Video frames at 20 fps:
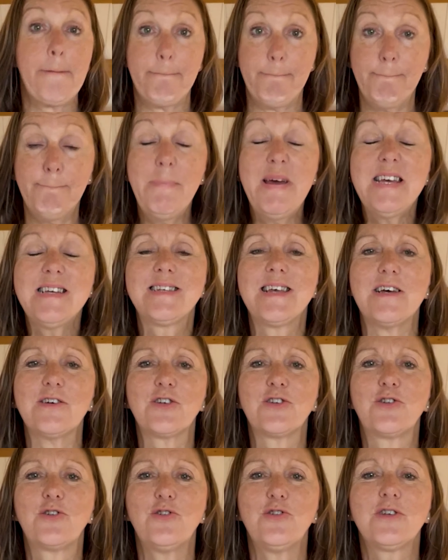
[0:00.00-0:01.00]
mes
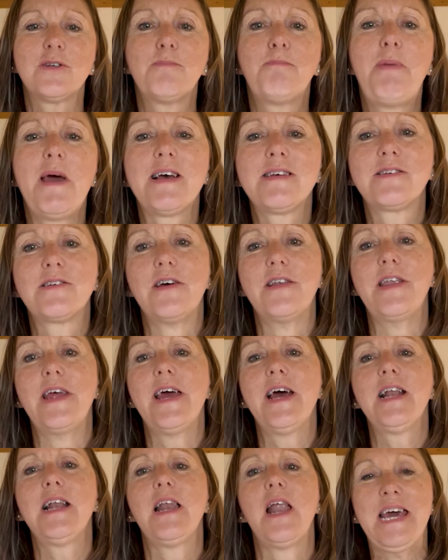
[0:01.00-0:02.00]
astuces
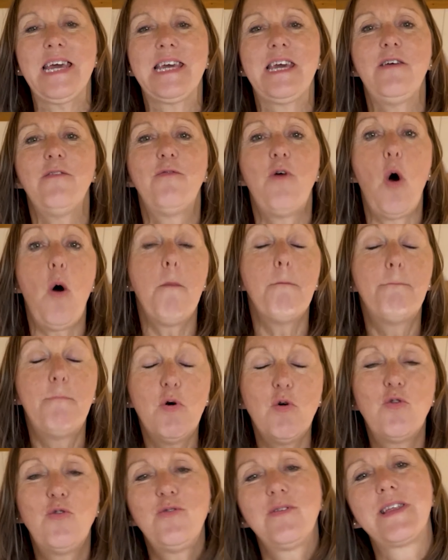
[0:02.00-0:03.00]
personnelles qui vont
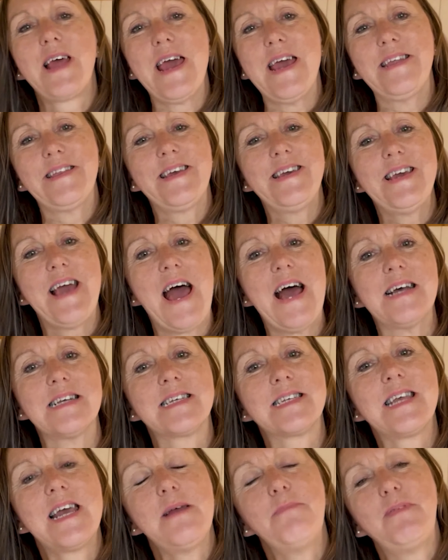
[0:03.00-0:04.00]
beaucoup t'aider à
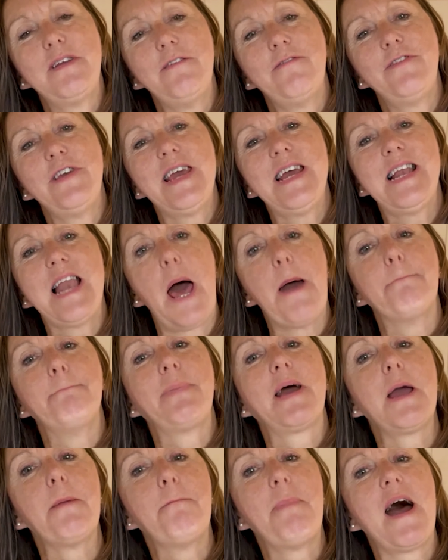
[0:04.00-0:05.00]
simplifier la
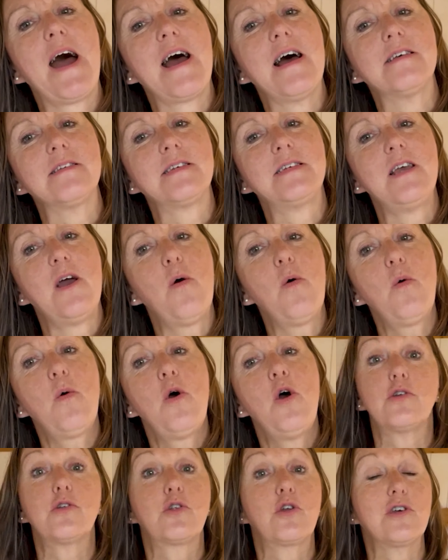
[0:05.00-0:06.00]
préparation
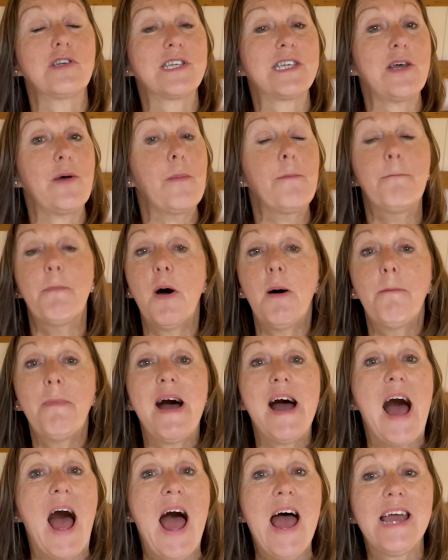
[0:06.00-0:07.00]
de ce
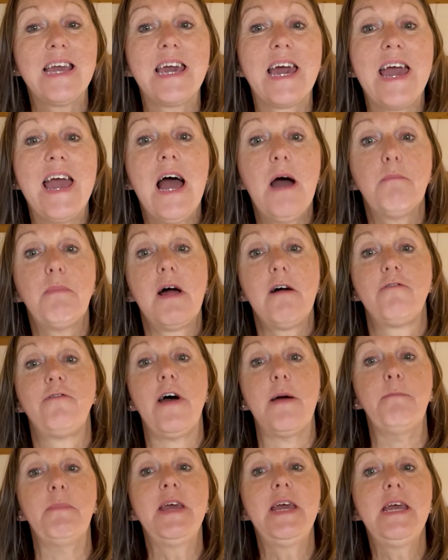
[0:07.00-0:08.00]
moment agréable en
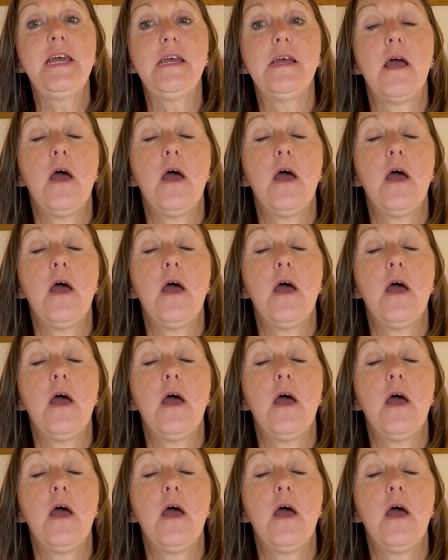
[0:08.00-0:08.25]
famille